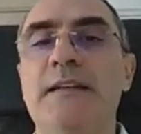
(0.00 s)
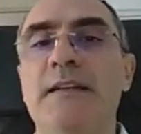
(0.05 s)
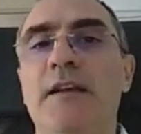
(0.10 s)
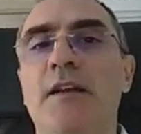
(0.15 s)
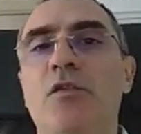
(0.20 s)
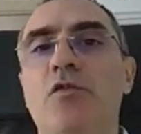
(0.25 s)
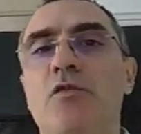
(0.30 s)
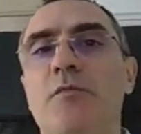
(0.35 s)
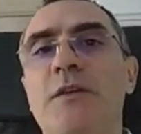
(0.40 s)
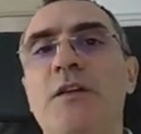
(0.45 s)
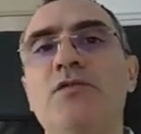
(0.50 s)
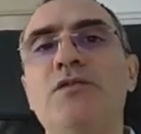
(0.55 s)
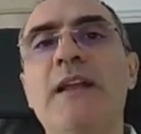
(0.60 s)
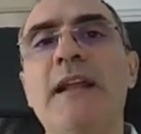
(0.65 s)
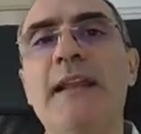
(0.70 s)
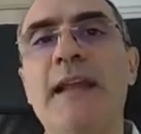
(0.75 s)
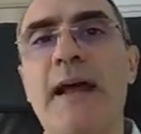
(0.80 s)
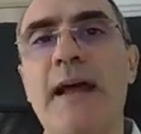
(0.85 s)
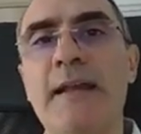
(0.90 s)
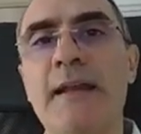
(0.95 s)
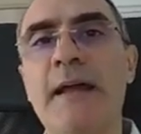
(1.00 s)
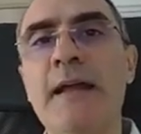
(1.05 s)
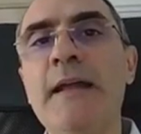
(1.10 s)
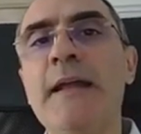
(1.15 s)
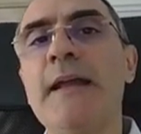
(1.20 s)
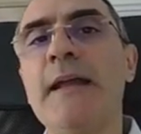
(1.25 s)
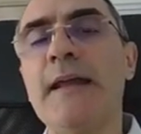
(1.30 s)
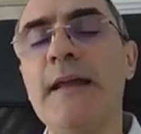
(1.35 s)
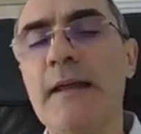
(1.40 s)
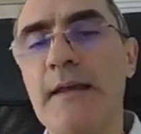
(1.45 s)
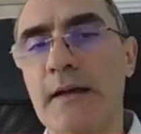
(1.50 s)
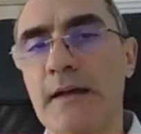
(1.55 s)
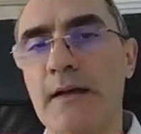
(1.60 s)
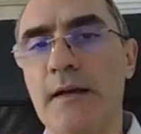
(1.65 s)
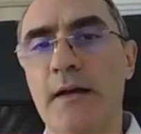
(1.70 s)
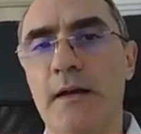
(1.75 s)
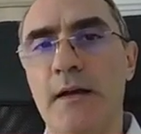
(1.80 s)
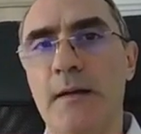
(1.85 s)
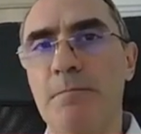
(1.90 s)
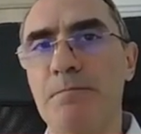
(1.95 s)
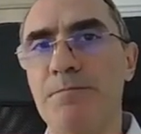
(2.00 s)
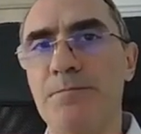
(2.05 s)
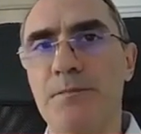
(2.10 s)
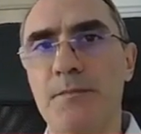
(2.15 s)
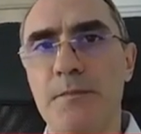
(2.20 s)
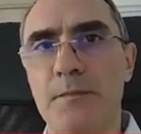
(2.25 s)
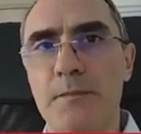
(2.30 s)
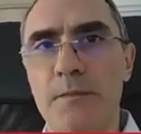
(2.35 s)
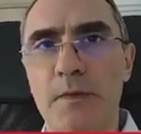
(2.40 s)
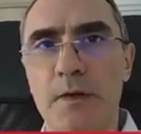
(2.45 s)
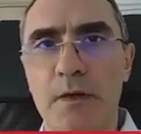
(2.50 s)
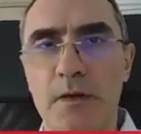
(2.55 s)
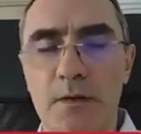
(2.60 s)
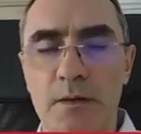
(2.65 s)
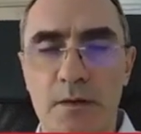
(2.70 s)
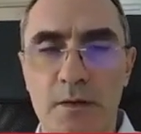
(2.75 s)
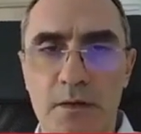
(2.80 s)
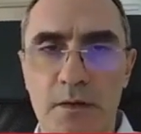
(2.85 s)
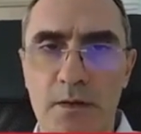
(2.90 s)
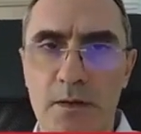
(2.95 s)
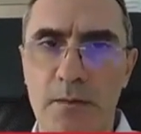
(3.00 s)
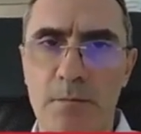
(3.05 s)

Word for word: dell'economia italiana che ehm, eh,